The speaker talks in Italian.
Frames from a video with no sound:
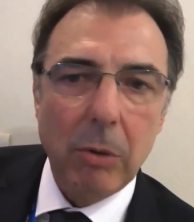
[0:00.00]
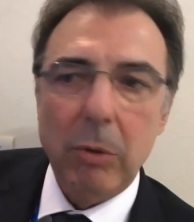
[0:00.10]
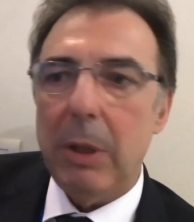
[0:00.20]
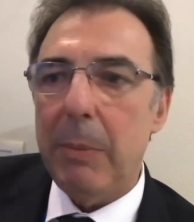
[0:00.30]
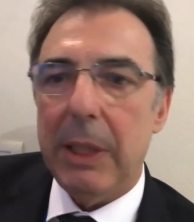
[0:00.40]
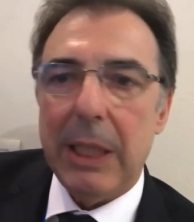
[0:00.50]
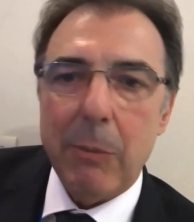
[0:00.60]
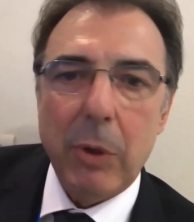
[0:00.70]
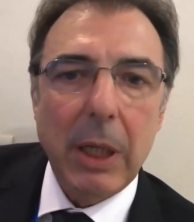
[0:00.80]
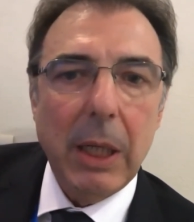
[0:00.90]
Non
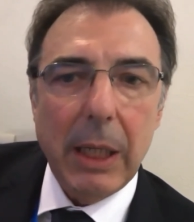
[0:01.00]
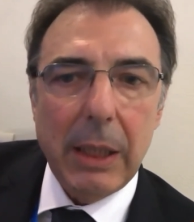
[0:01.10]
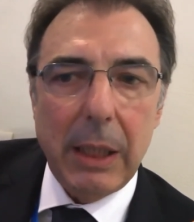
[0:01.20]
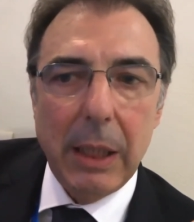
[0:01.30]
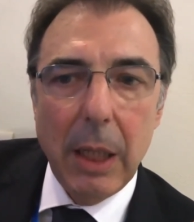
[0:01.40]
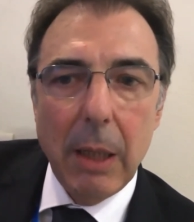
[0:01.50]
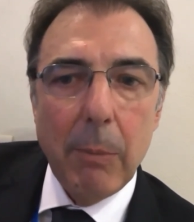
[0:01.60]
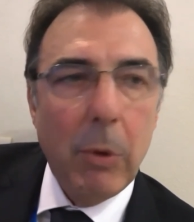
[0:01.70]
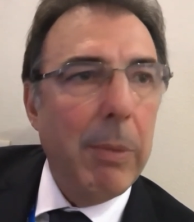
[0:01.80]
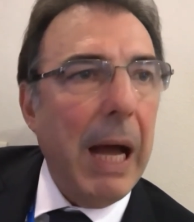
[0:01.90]
dimentichiamo che le reti
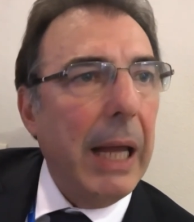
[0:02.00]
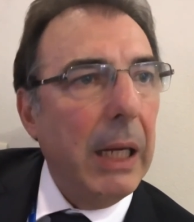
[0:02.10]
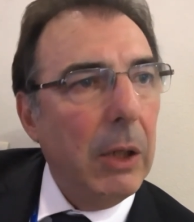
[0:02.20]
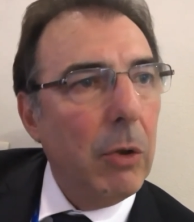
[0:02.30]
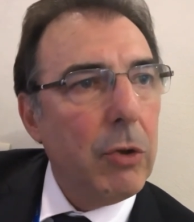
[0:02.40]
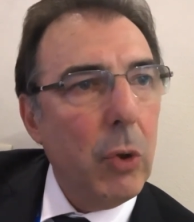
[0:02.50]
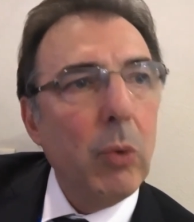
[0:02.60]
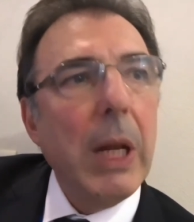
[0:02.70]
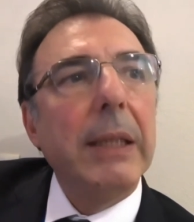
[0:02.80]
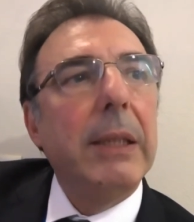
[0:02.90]
mobile non sono
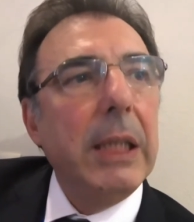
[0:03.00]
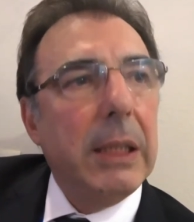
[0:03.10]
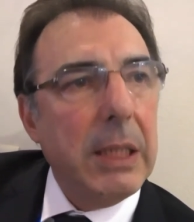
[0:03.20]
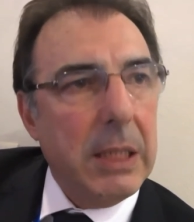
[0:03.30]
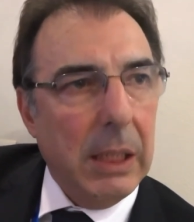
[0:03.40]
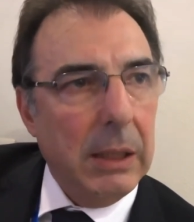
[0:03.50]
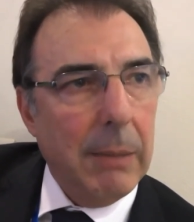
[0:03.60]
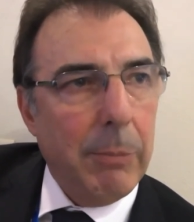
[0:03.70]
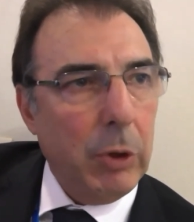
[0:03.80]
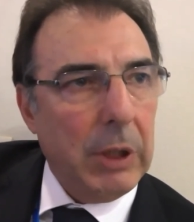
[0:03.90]
un'antitesi
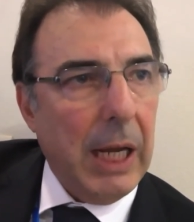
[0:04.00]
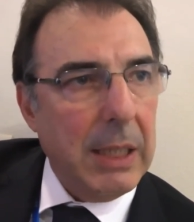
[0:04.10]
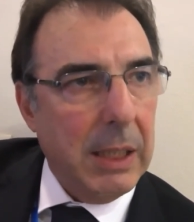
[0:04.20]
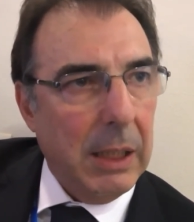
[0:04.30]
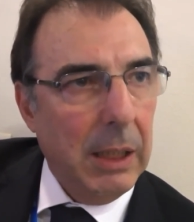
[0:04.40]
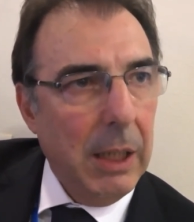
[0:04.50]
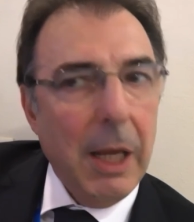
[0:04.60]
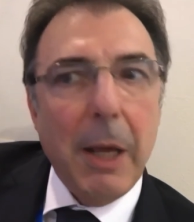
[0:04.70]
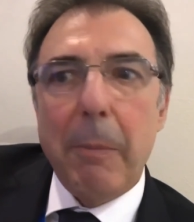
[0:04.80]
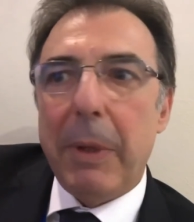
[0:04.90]
del broadcasting,
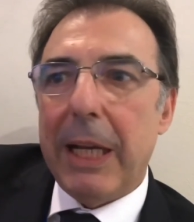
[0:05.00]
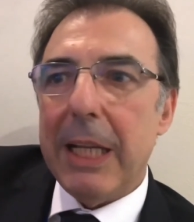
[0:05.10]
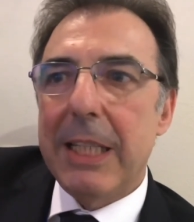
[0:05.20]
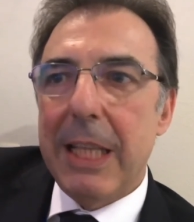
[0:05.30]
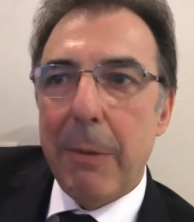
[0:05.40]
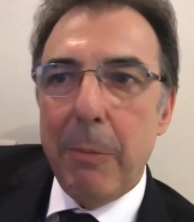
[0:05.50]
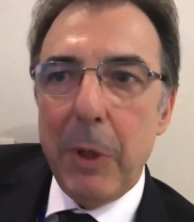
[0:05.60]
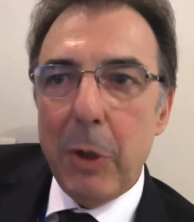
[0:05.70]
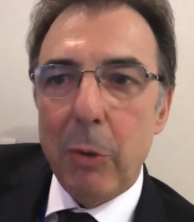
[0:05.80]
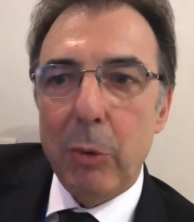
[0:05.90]
perché se il
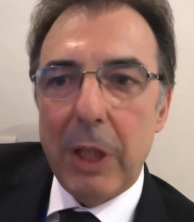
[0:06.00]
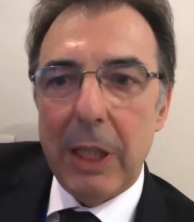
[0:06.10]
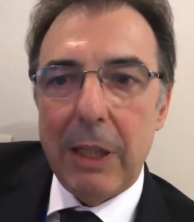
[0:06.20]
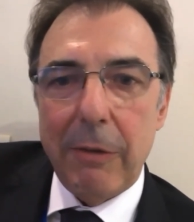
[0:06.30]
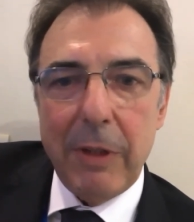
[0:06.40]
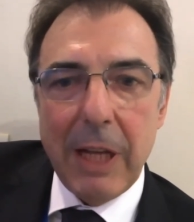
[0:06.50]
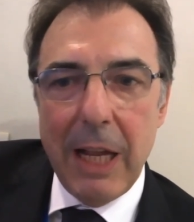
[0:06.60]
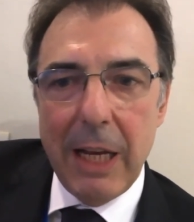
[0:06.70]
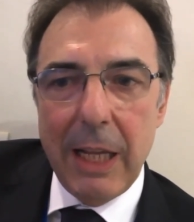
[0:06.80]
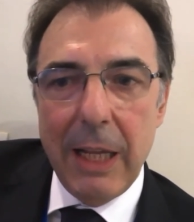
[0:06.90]
mio utente
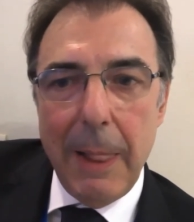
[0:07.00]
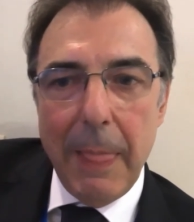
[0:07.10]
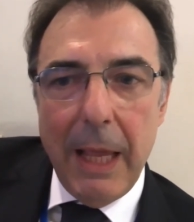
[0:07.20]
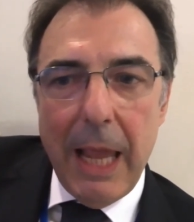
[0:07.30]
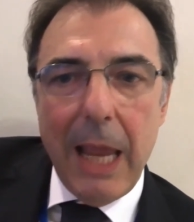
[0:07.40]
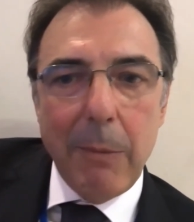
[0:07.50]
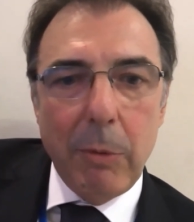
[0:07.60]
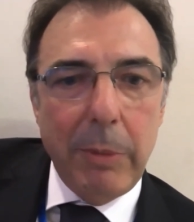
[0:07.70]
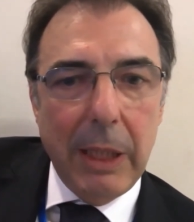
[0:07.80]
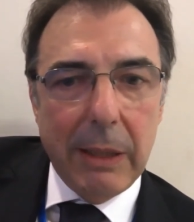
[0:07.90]
finale è in
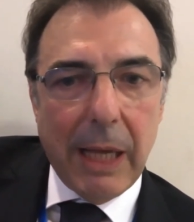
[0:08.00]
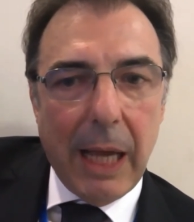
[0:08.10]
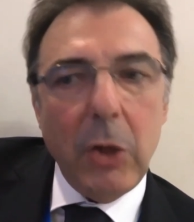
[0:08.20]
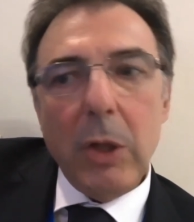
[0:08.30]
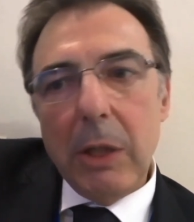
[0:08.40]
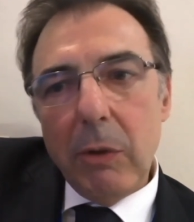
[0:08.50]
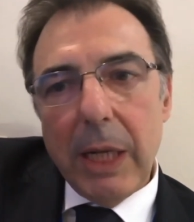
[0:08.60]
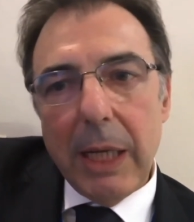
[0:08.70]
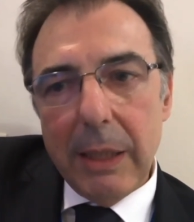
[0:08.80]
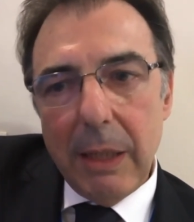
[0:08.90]
mobilità, io gli devo
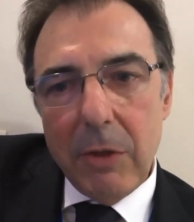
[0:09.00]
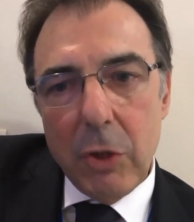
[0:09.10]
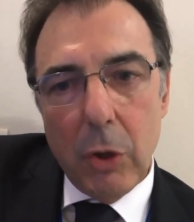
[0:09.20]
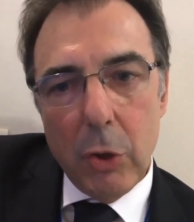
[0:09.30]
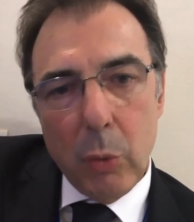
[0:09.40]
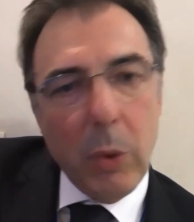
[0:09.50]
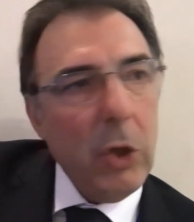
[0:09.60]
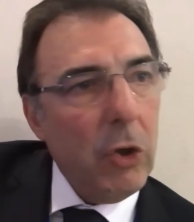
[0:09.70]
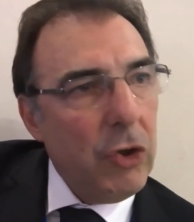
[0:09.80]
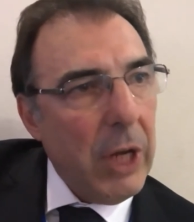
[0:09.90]
dare la televisione su
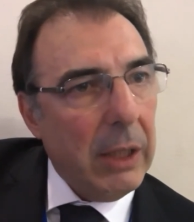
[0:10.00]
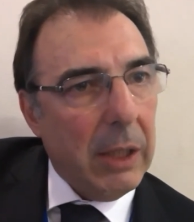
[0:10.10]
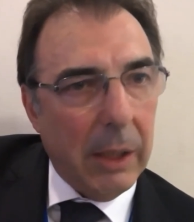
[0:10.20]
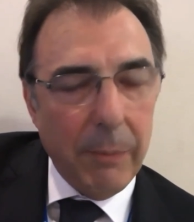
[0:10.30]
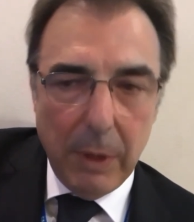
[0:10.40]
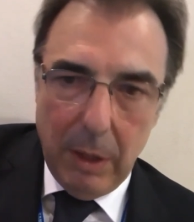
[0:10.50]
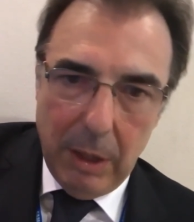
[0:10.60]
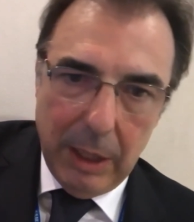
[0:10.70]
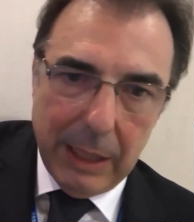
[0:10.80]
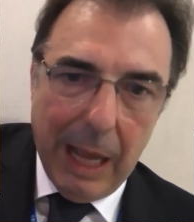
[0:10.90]
quegli oggetti,
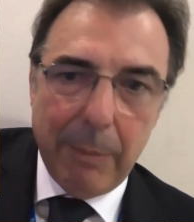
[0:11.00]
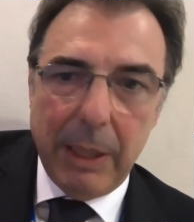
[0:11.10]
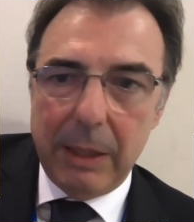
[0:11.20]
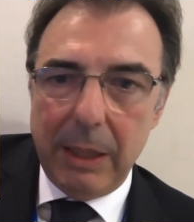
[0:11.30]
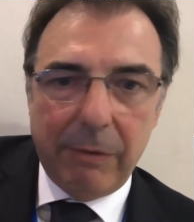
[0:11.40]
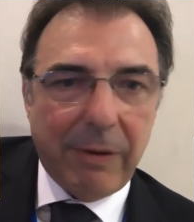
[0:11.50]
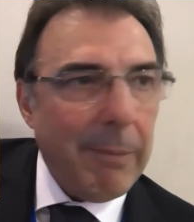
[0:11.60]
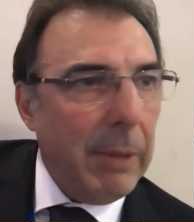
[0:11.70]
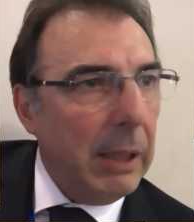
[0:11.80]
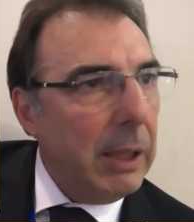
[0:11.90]
i tablet, i
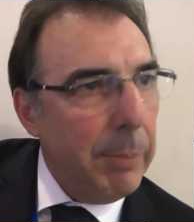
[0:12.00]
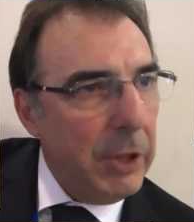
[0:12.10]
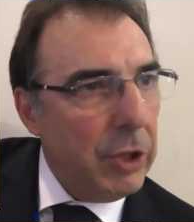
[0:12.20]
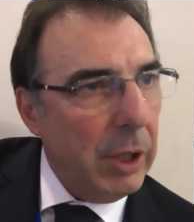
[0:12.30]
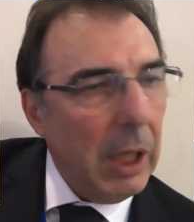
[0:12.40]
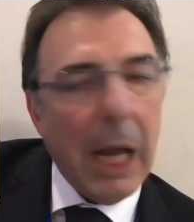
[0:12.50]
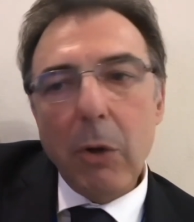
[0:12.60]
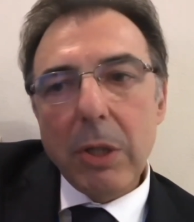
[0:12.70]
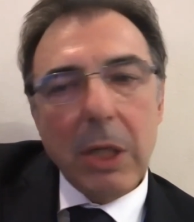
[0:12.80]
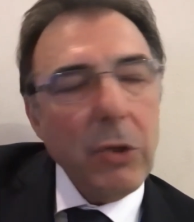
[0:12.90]
phablet, i PC,
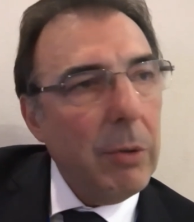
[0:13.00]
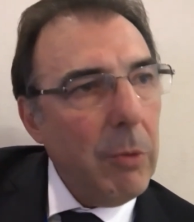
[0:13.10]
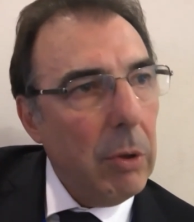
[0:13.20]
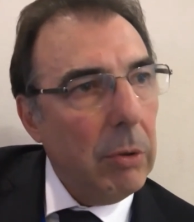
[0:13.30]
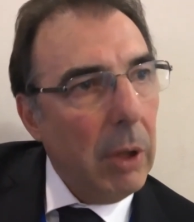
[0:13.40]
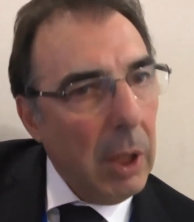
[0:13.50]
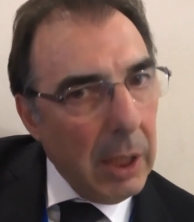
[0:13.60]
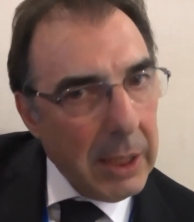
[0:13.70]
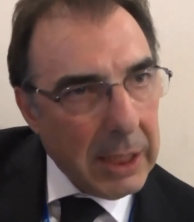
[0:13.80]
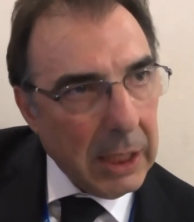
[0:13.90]
allo stesso modo,
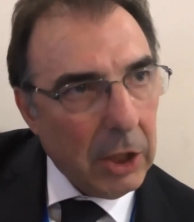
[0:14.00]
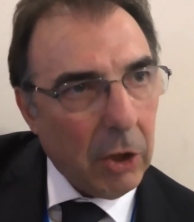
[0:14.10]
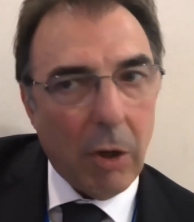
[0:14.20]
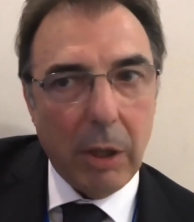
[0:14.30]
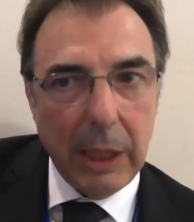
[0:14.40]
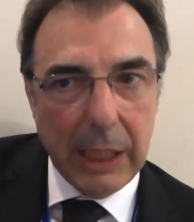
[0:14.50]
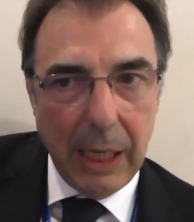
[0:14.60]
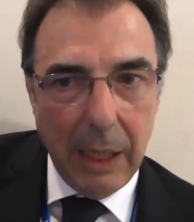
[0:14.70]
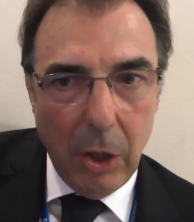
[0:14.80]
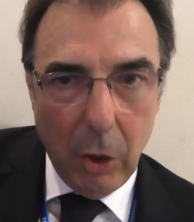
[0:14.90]

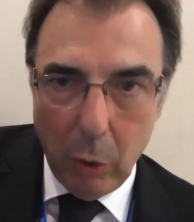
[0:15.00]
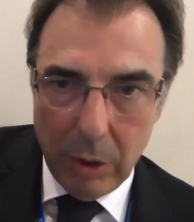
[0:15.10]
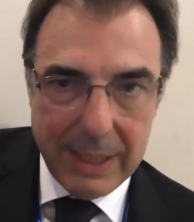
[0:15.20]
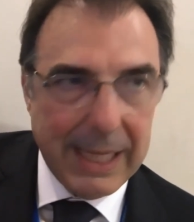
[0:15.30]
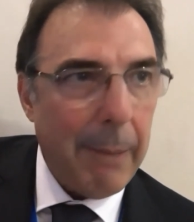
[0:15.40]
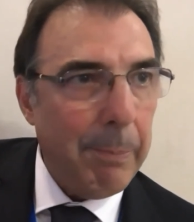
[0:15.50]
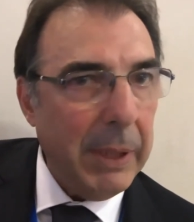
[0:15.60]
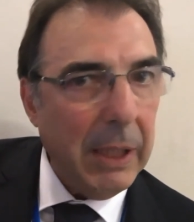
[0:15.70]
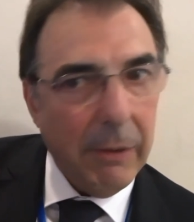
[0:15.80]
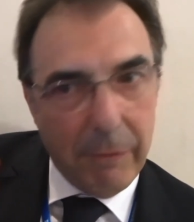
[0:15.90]
sincronica, con
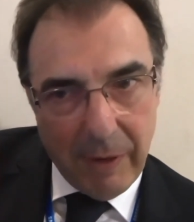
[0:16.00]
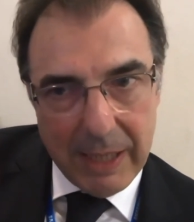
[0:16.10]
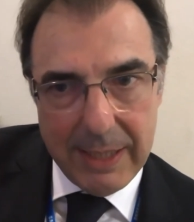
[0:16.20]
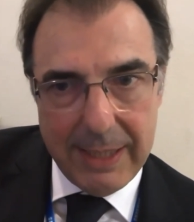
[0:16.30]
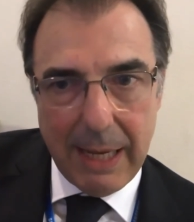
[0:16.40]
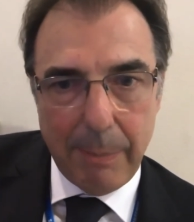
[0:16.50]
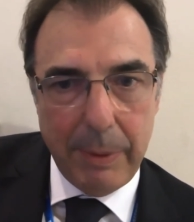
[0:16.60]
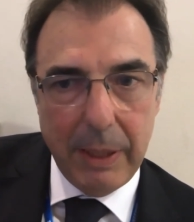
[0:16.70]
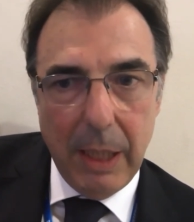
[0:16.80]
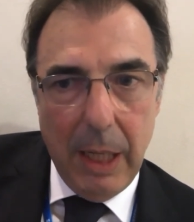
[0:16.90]
zapping, fast
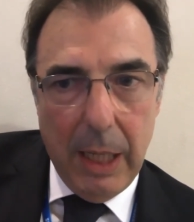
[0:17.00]
zapping,